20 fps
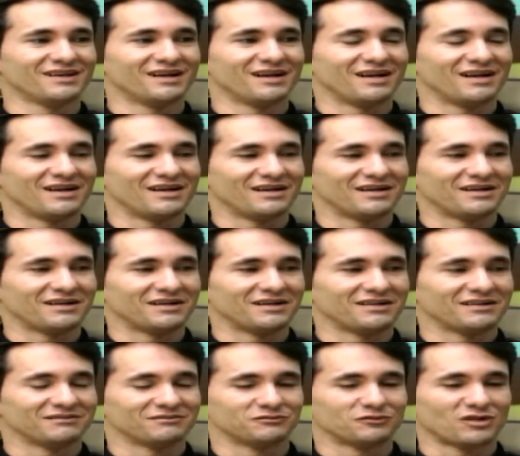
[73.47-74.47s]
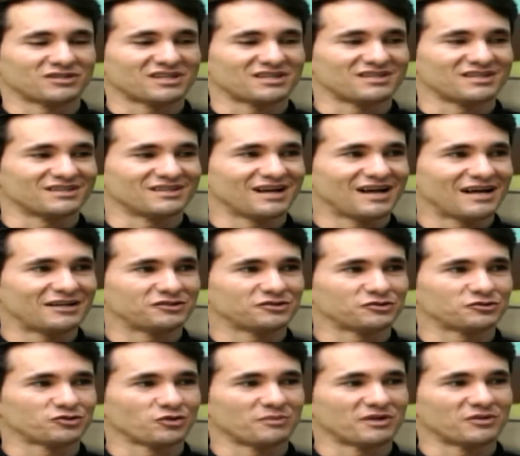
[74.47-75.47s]
a nossa cidade,
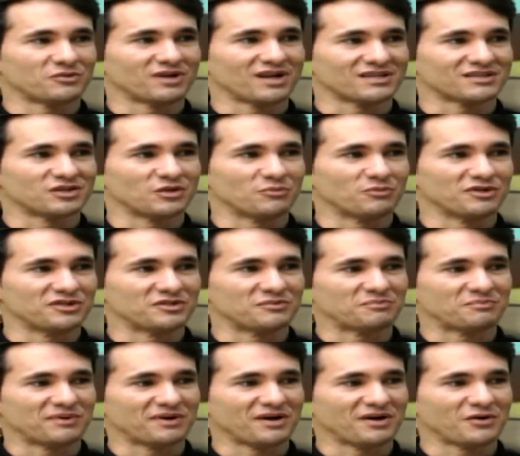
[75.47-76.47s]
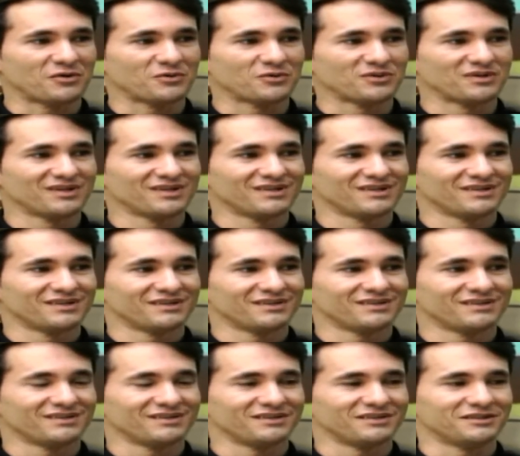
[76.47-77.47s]
sobre a educação municipal
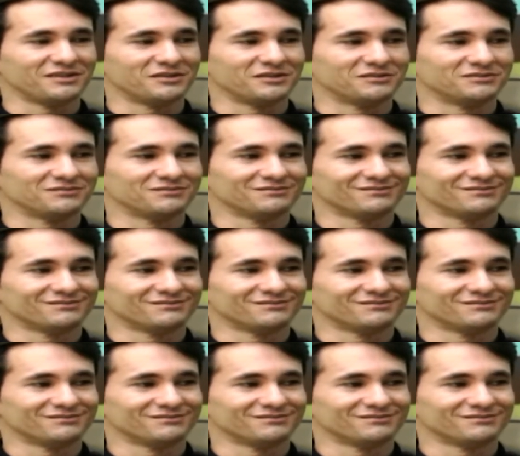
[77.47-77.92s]
e